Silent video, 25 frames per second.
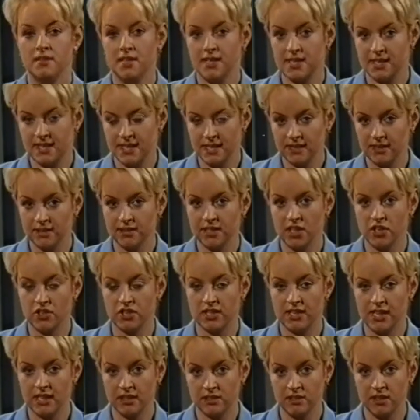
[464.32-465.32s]
Niestety na
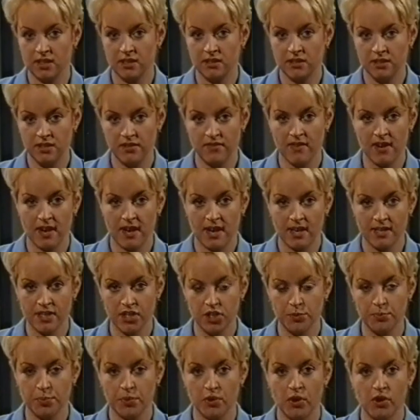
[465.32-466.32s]
ostatnie dni
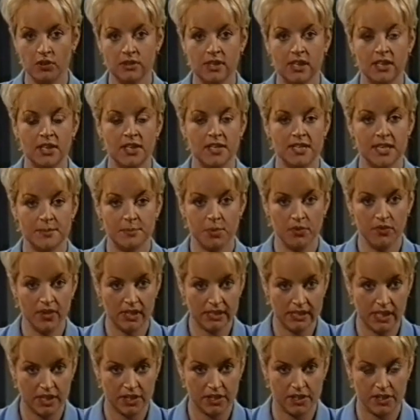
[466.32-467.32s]
wakacji pogoda nie
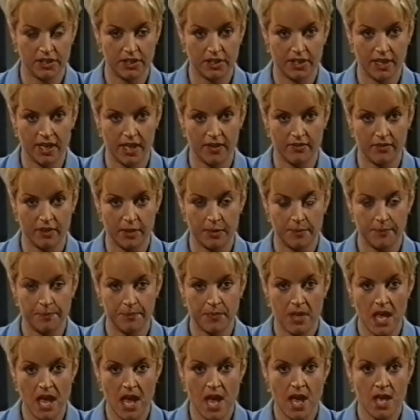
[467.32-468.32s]
zapowiada się ciekawie.
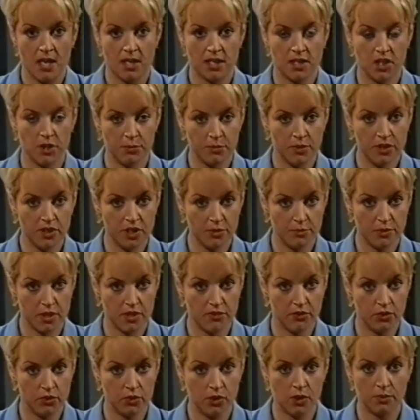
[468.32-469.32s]
Synoptycy
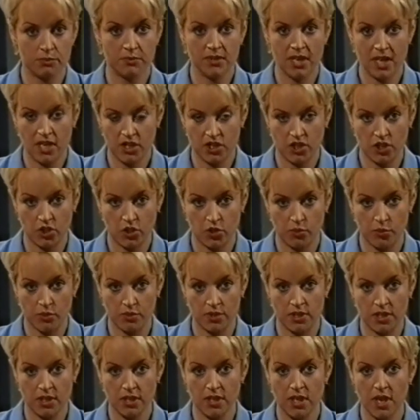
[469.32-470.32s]
przewidują dalsze
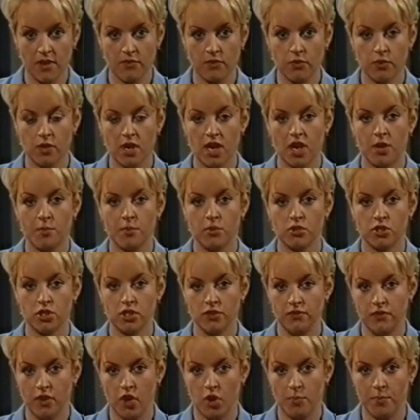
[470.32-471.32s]
ochłodzenia, a w górach
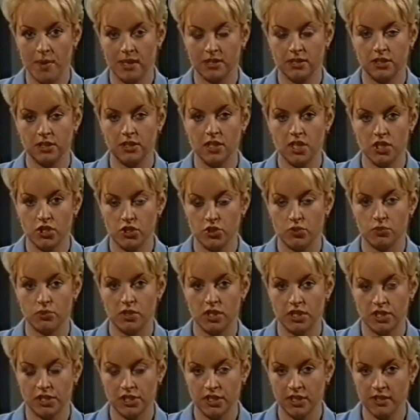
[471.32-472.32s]
możliwe opady deszczu
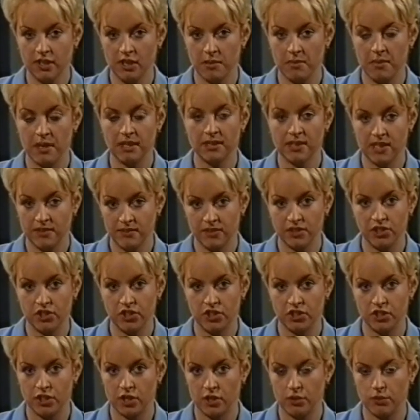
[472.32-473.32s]
ze śniegiem, a
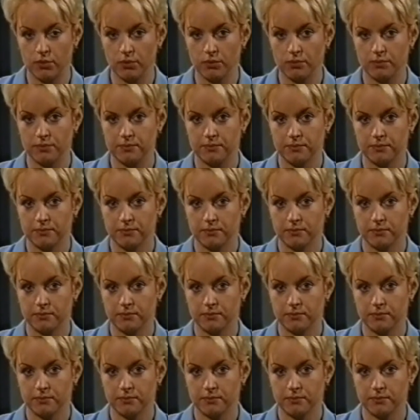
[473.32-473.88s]
nawet śniegu.